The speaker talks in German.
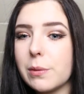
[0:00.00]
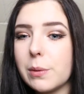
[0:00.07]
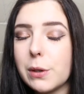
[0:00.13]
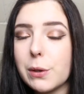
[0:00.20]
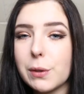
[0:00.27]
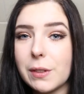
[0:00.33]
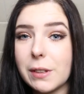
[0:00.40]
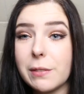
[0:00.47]
des
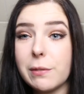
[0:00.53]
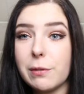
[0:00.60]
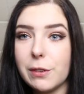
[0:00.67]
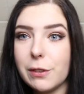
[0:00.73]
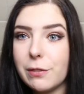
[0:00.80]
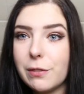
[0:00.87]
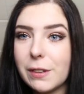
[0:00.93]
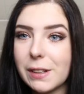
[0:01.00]
Videos sehen,
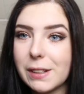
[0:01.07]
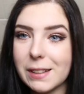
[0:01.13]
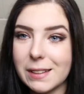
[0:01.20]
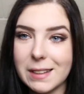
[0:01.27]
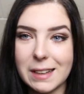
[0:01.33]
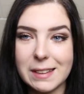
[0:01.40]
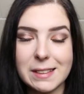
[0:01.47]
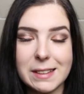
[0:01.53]
wie viel
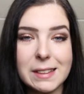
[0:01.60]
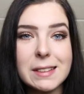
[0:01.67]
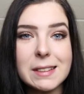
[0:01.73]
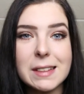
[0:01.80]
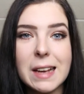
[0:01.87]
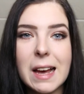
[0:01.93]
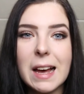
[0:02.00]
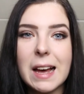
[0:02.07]
das Ganze
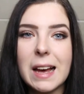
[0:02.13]
ist.